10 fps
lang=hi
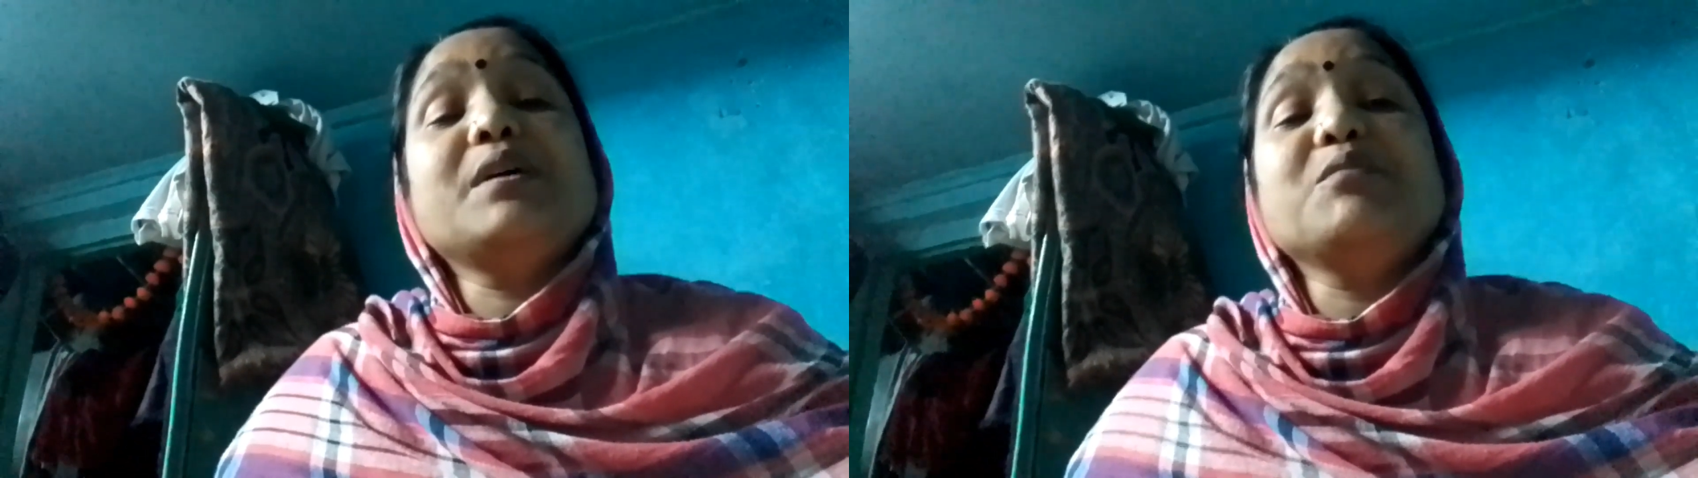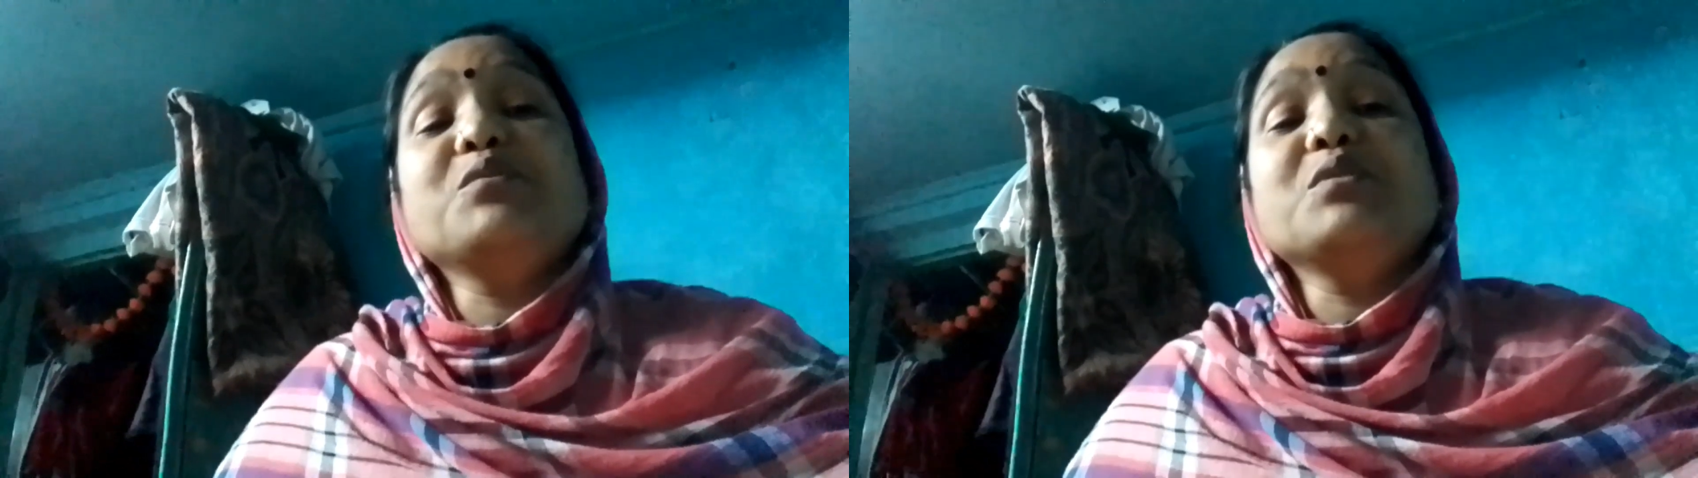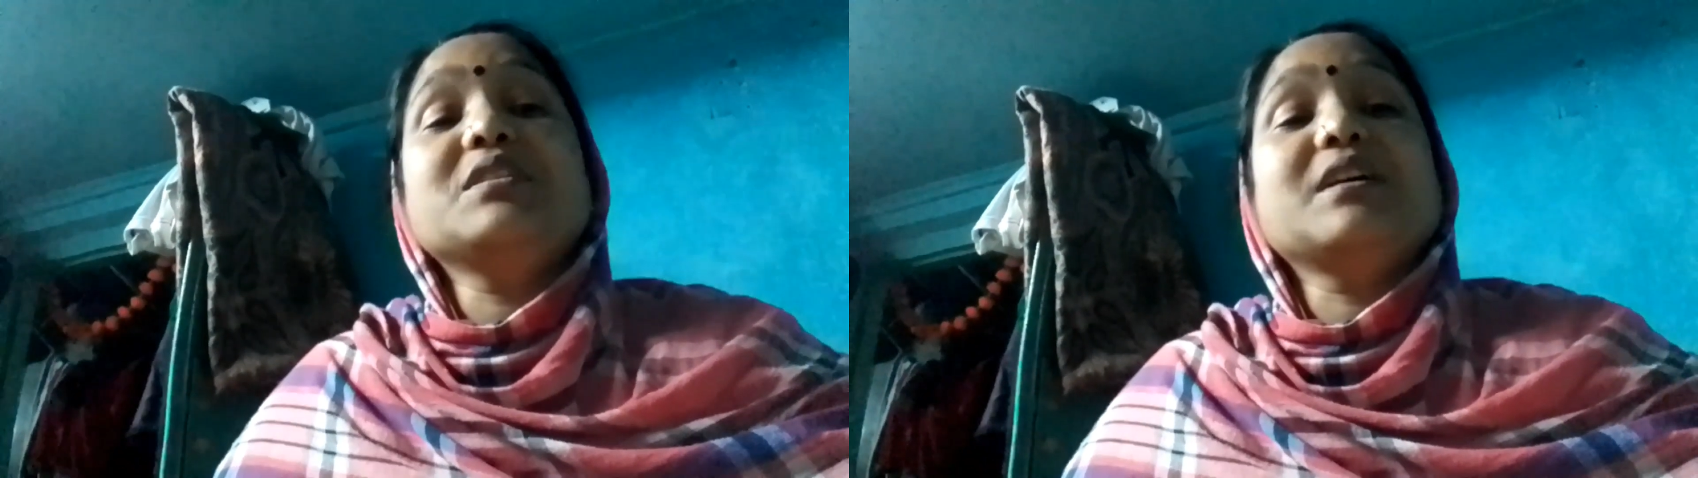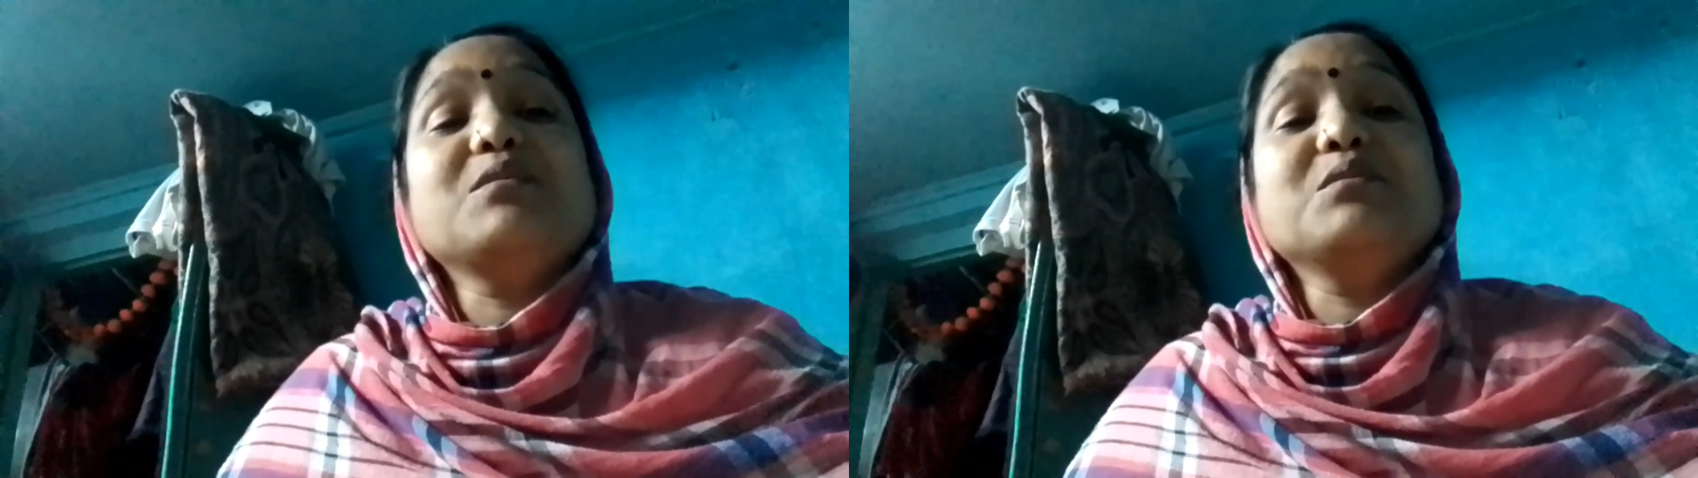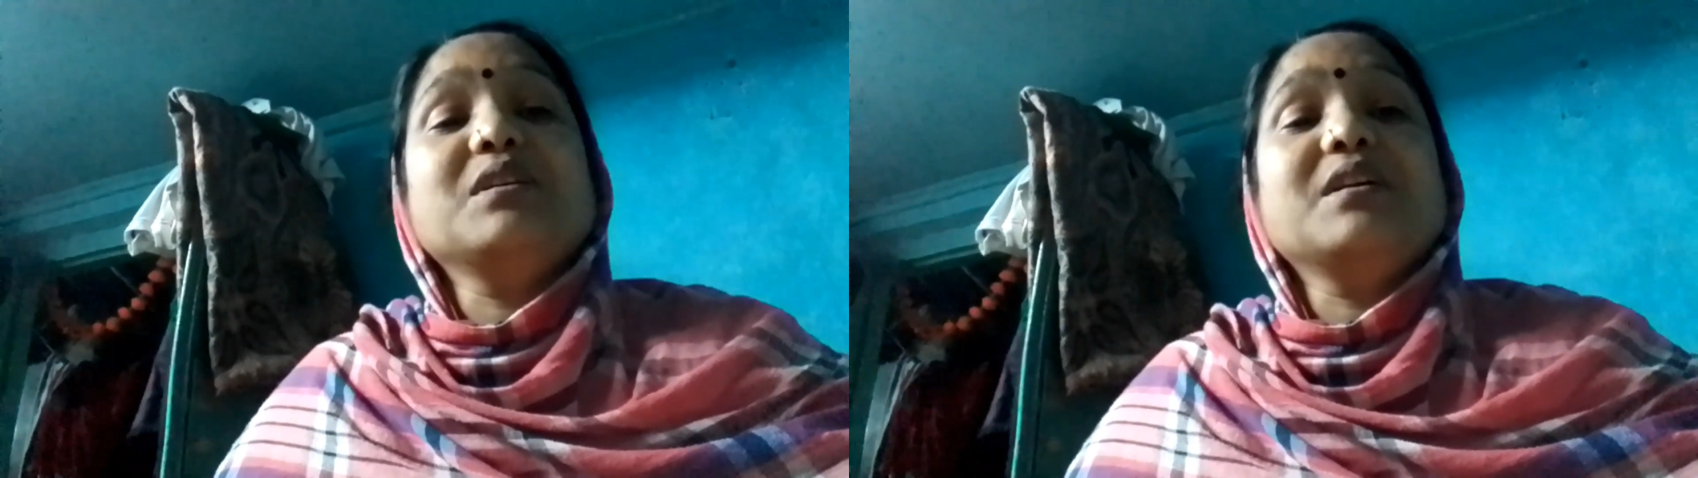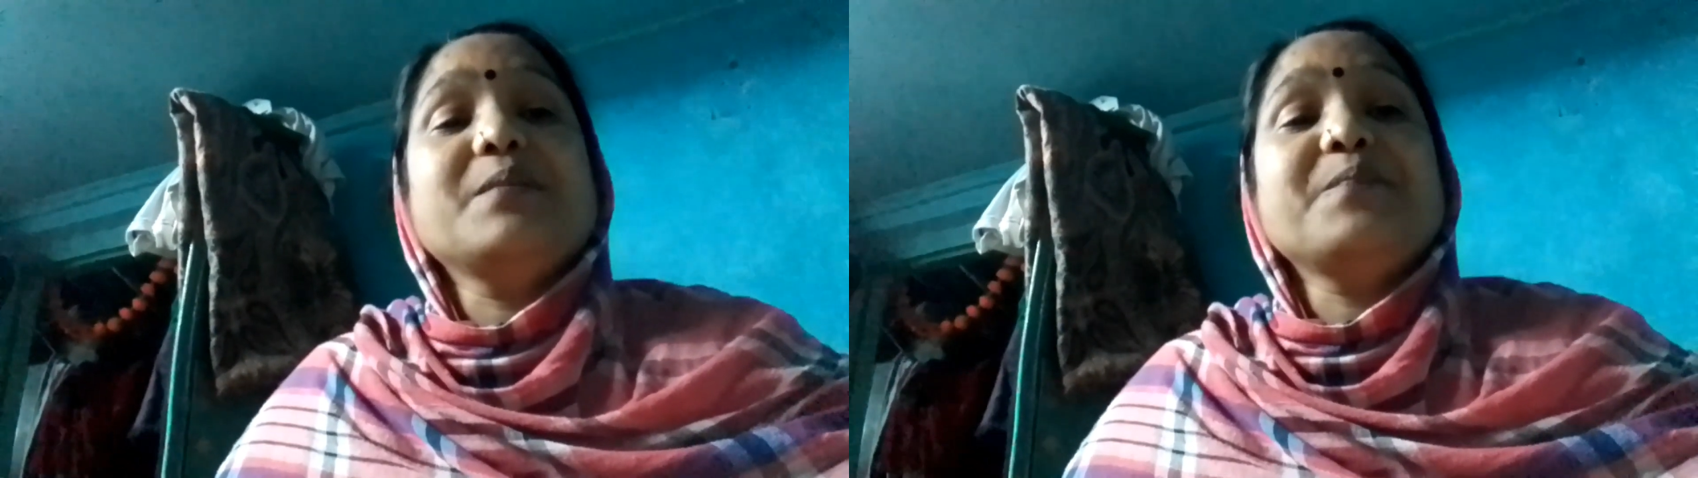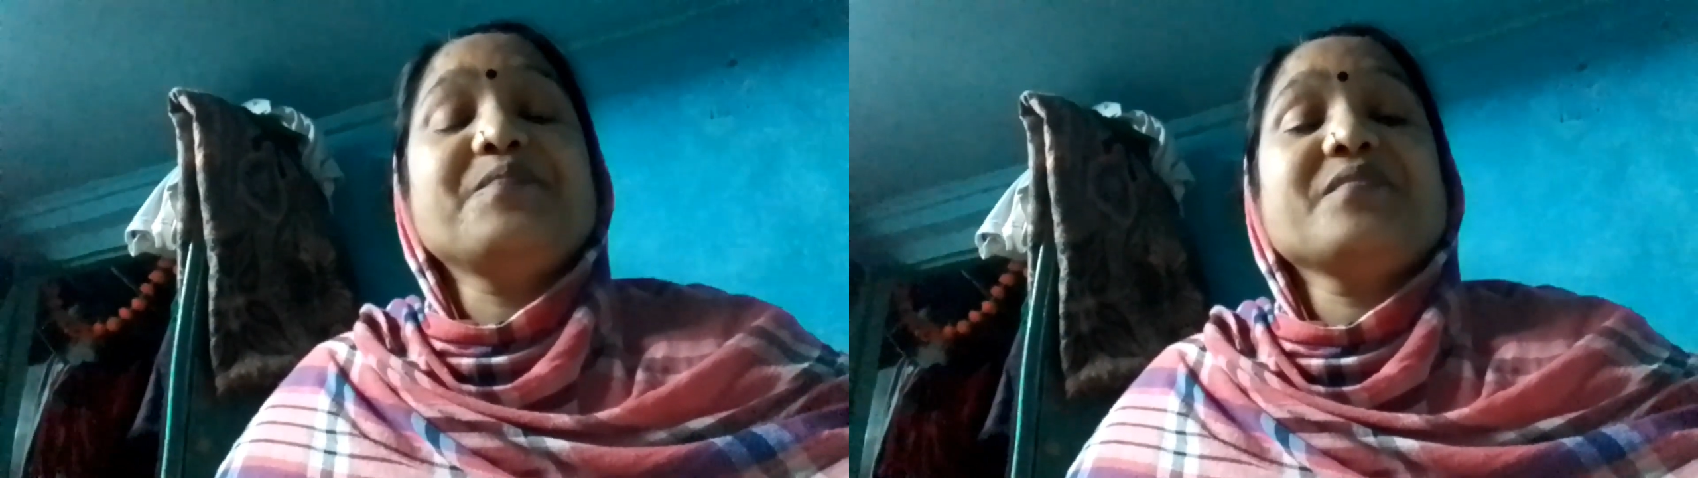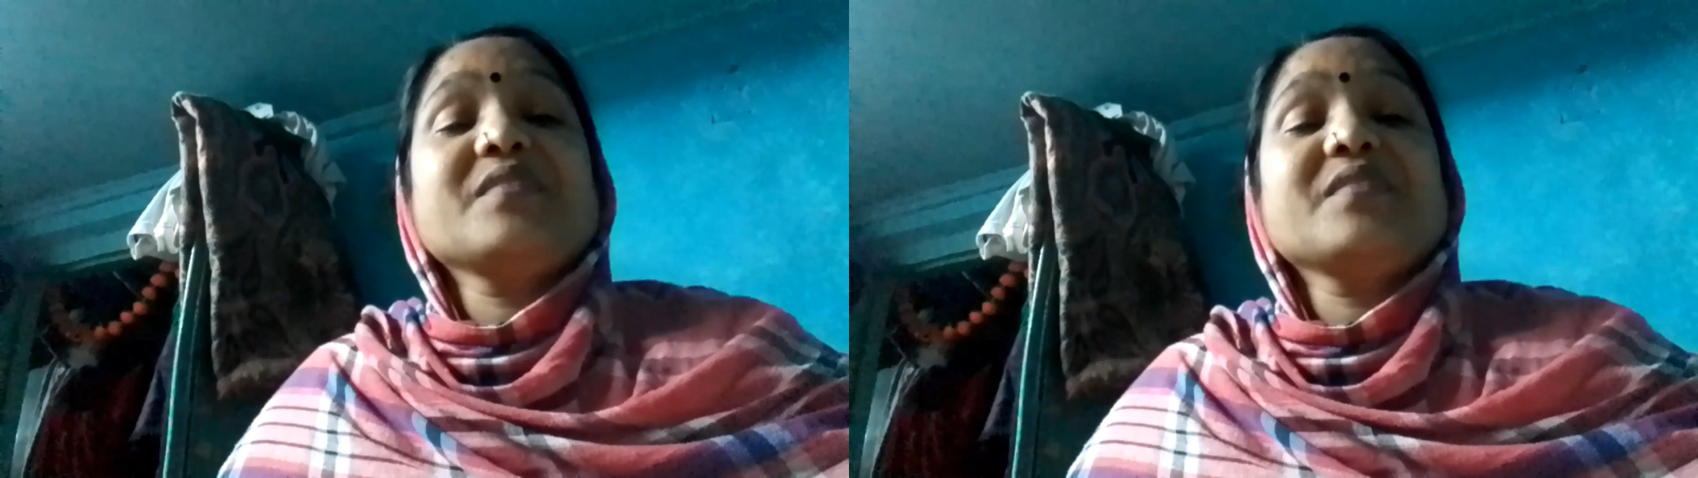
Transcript: मैं मुड़ जाऊँगा